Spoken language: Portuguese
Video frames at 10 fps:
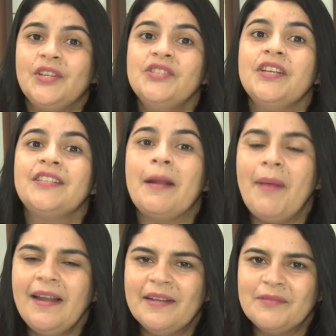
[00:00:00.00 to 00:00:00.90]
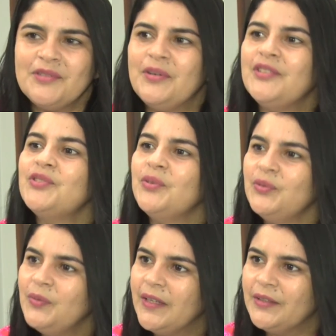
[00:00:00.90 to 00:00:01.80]
Nós já trabalhamos durante
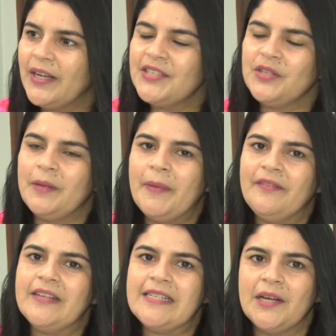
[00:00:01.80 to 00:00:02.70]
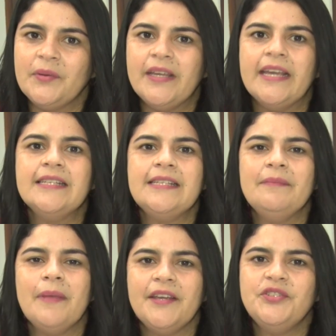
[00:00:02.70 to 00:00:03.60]
todo o ano a questão da prevenção e
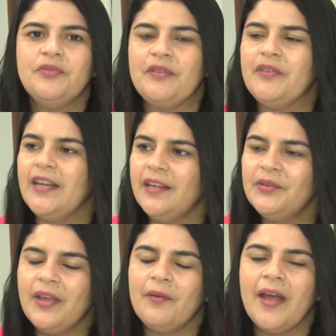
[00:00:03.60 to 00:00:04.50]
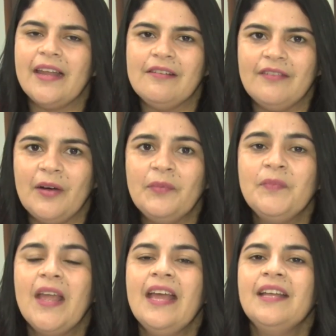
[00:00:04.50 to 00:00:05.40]
esse mês de fevereiro, que é o carnaval,
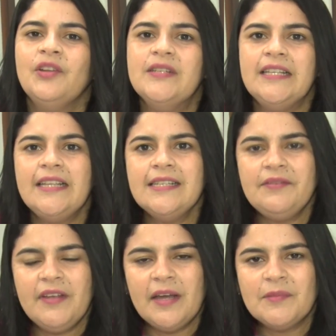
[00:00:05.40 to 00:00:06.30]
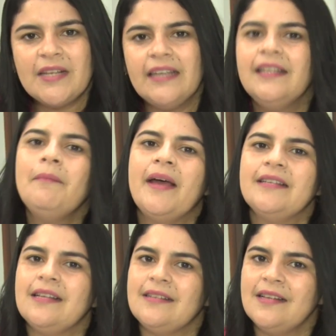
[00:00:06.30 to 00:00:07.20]
nós intensificamos ainda
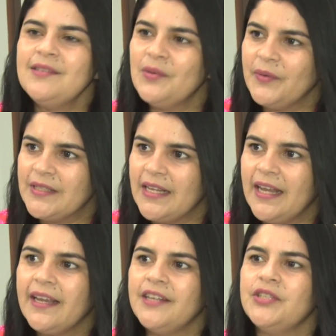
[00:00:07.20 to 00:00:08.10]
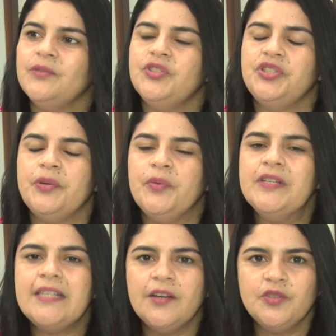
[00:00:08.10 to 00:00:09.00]
mais as ações, né? A questão de
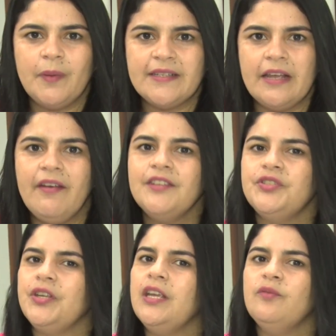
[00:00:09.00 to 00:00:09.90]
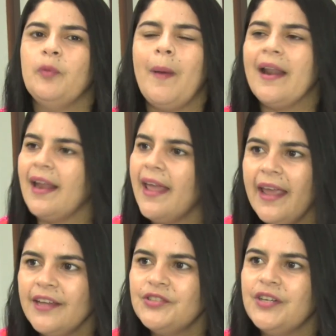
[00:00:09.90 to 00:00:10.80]
distribuição de preservativo,
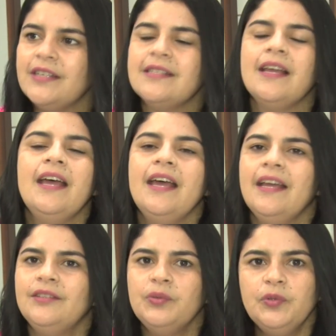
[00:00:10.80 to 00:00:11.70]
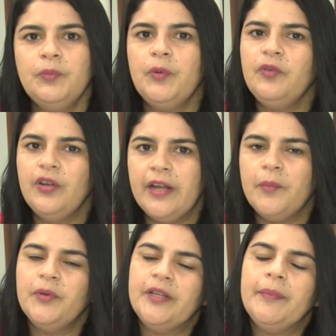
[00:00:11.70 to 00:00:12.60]
palestras, tudo para o
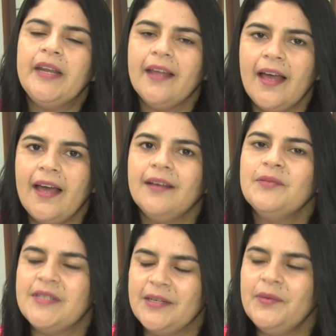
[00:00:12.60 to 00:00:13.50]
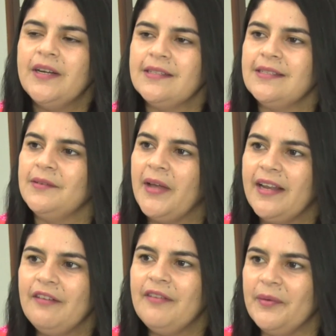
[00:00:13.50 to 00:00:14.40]
folião poder brincar com segurança o
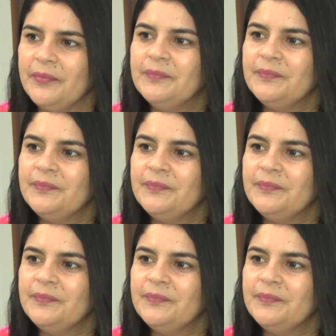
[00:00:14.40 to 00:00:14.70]
carnaval.